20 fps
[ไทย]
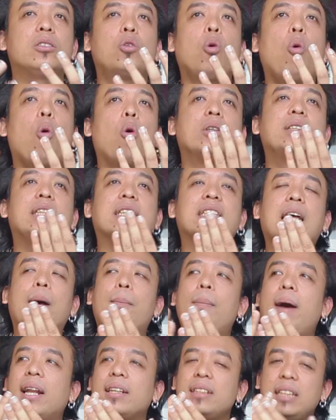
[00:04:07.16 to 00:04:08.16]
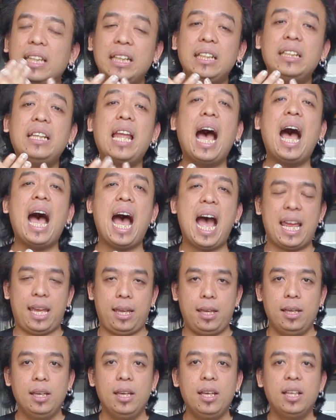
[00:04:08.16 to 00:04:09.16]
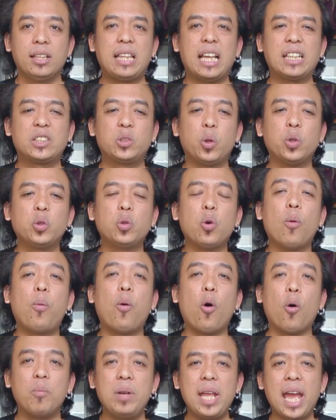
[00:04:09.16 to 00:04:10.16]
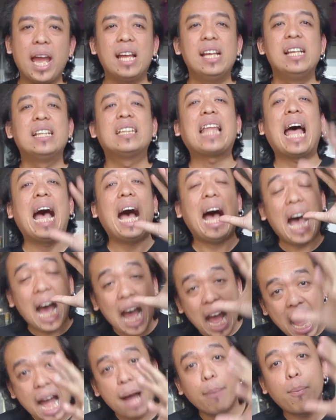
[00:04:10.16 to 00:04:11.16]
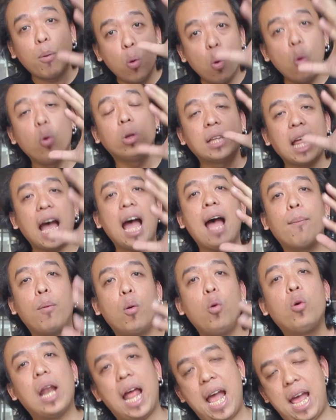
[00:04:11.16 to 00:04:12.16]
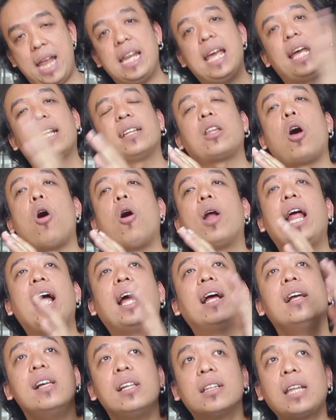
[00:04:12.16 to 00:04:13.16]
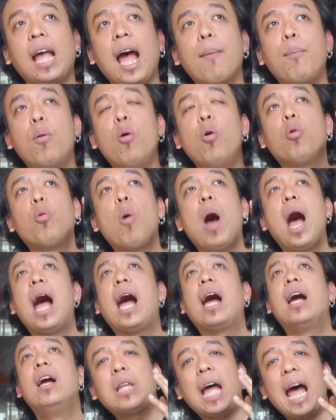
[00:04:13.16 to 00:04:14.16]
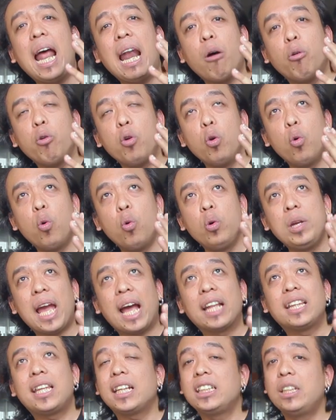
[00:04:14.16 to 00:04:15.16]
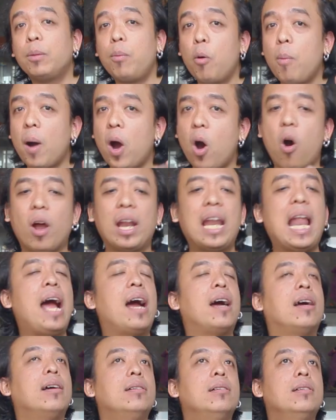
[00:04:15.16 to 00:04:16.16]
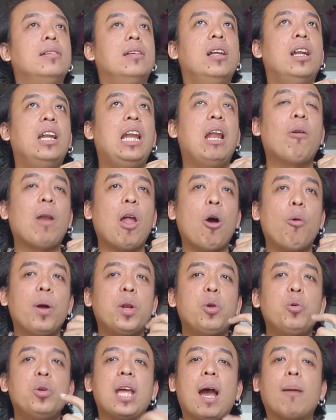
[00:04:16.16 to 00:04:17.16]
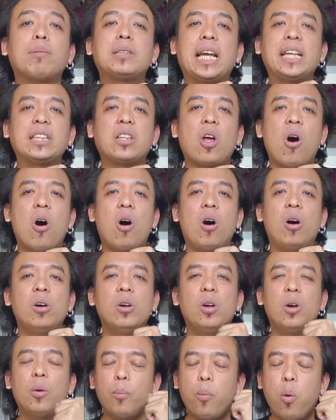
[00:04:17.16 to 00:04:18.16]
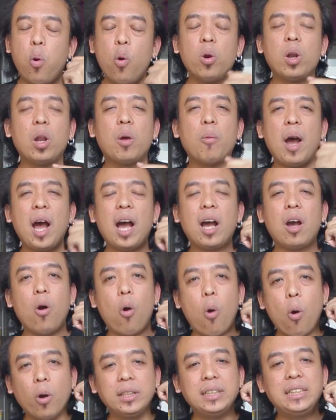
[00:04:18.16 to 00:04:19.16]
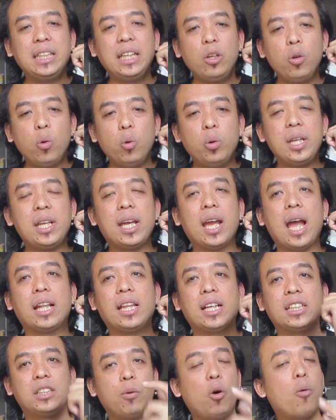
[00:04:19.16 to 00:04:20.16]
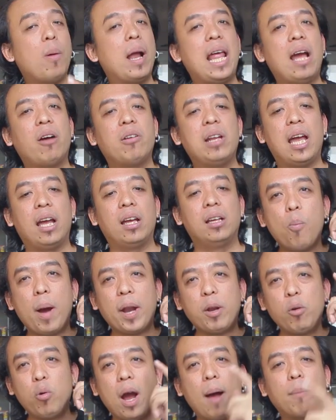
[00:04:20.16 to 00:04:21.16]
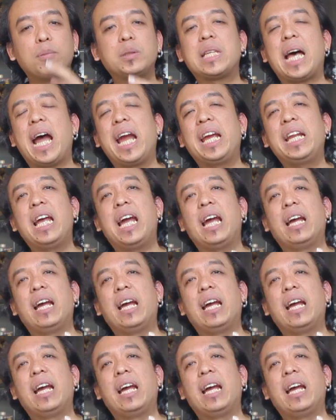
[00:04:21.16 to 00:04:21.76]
ทุกคนจะสามารถอินได้ แต่ส่วนตัวผมเนี่ย ถ้าพูดถ้าพูดอ่านเนี่ยต่อแล้วถ้าพูดว่าถ้าเราดู The Untouchable มาก่อนล่ะแล้วเรามาดู The Upside ต่อ พูดเลยว่าคนที่ดู The Untouchable มาแล้วเนี่ย มาดู Upside เนี่